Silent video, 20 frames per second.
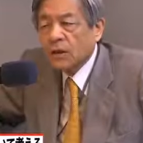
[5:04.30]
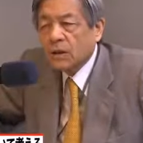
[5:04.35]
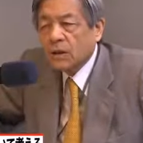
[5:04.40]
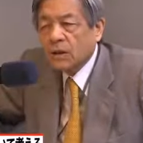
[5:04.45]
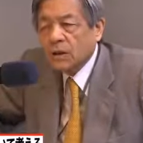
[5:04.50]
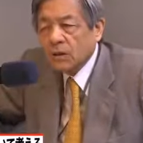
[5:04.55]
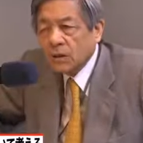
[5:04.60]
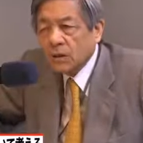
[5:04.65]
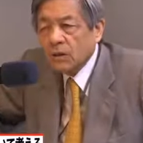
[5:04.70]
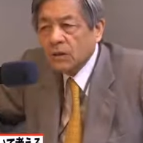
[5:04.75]

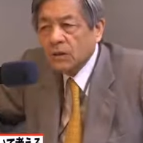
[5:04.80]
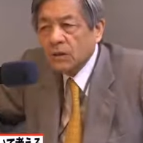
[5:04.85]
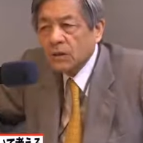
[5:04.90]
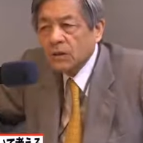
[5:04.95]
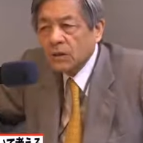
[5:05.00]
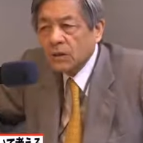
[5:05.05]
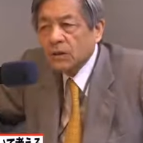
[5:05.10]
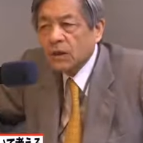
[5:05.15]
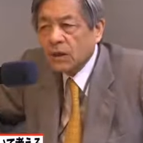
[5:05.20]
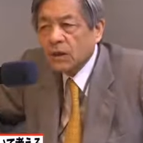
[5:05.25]
体を張っ
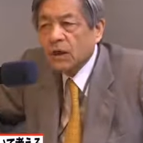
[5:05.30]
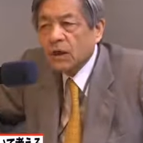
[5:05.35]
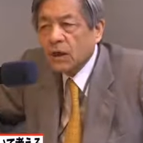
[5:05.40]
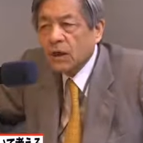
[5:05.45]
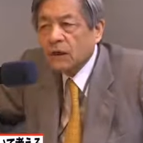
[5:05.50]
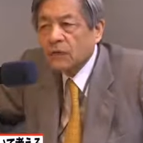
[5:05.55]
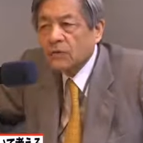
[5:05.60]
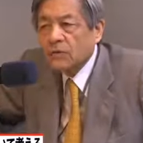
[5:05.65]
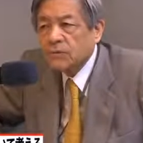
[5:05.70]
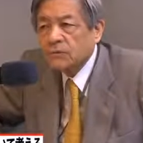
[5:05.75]
て戦
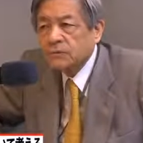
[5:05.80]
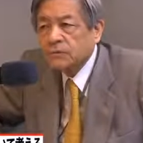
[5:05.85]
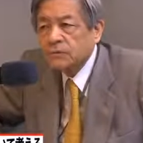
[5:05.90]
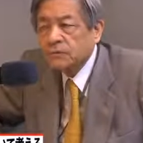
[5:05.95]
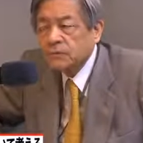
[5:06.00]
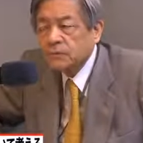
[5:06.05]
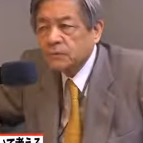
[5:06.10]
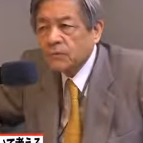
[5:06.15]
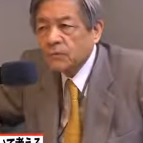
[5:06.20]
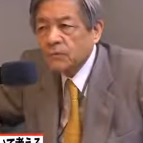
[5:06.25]
えと
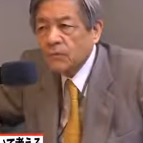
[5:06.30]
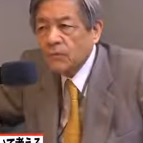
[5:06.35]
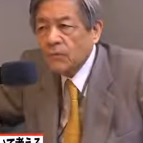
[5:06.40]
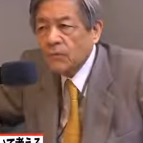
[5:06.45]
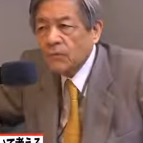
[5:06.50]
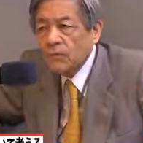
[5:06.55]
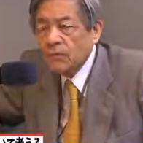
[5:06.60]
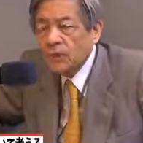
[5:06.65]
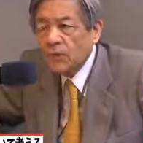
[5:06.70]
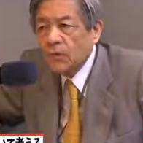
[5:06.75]

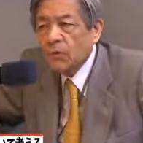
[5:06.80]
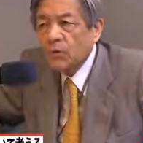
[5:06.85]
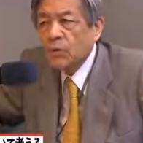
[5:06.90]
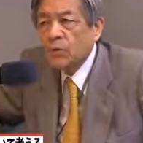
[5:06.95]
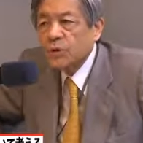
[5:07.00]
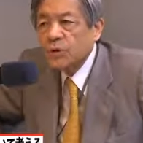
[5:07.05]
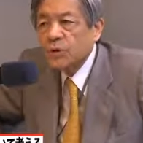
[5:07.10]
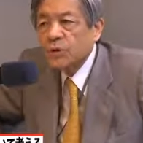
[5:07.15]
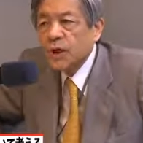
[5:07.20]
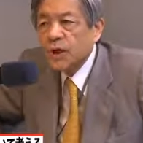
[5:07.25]
婚を
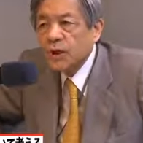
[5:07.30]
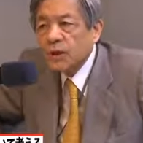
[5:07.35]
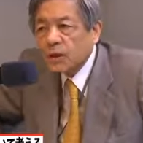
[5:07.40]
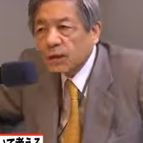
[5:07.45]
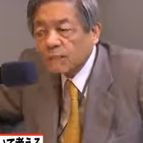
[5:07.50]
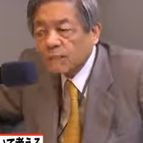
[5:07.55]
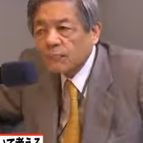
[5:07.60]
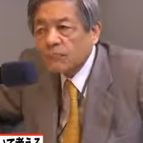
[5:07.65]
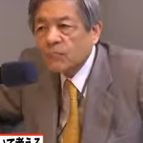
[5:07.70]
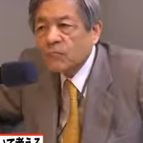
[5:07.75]
られ
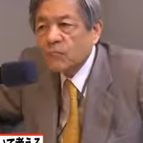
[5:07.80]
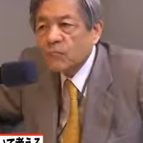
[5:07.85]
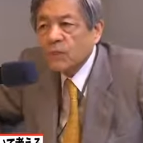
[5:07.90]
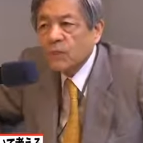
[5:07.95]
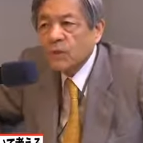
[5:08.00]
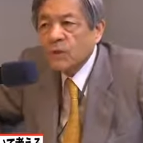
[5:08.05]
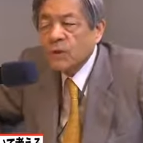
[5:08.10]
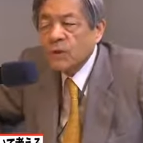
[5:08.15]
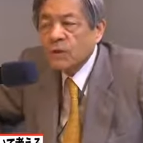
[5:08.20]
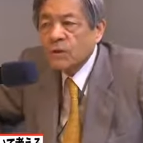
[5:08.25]
た
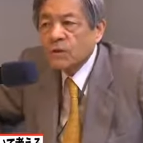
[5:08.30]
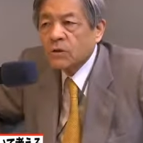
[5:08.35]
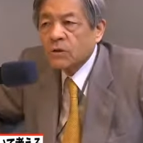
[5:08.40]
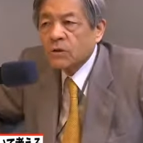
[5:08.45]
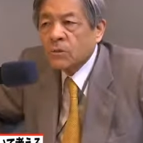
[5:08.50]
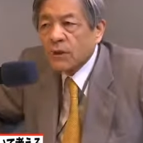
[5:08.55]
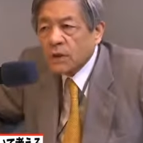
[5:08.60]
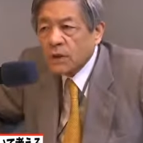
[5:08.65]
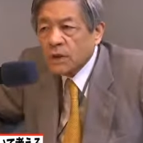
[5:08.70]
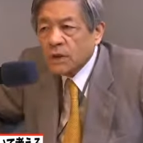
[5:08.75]

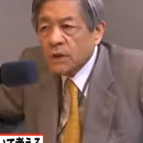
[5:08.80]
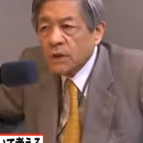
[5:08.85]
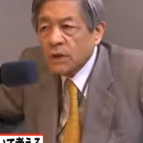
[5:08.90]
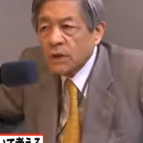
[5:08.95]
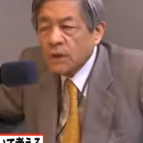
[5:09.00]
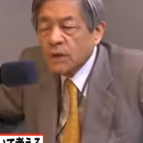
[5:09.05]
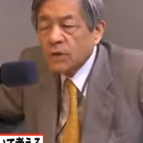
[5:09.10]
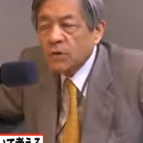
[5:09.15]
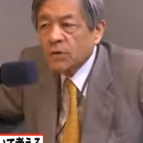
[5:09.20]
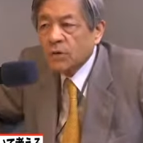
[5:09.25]
つまり
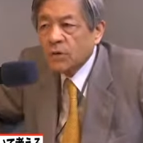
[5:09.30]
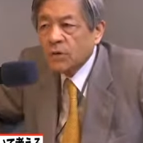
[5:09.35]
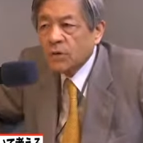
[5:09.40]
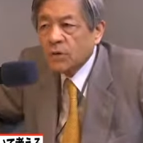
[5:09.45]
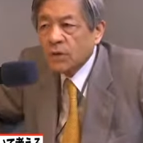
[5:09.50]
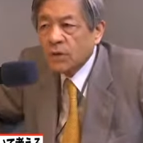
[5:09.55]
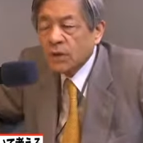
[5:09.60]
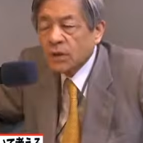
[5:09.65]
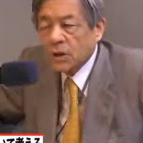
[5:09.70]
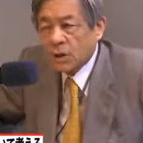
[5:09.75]
言うこ
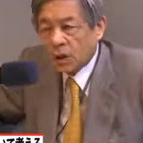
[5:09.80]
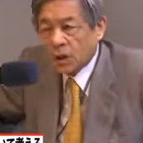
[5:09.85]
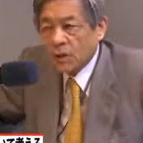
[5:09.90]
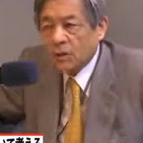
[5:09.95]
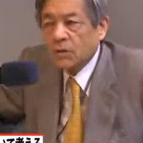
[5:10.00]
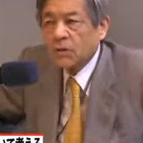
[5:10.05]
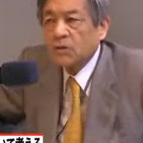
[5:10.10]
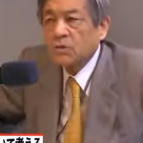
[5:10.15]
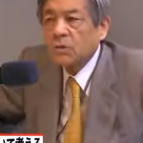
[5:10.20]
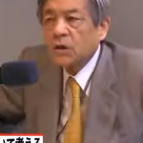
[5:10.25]
とがガラッ
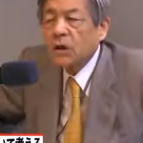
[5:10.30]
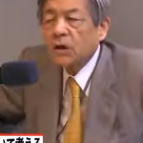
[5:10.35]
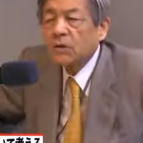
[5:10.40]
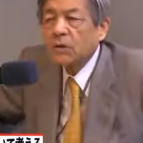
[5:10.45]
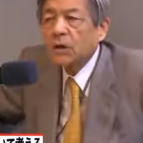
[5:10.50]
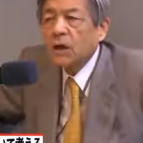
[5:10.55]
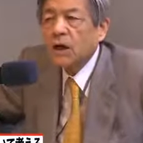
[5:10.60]
と変わっ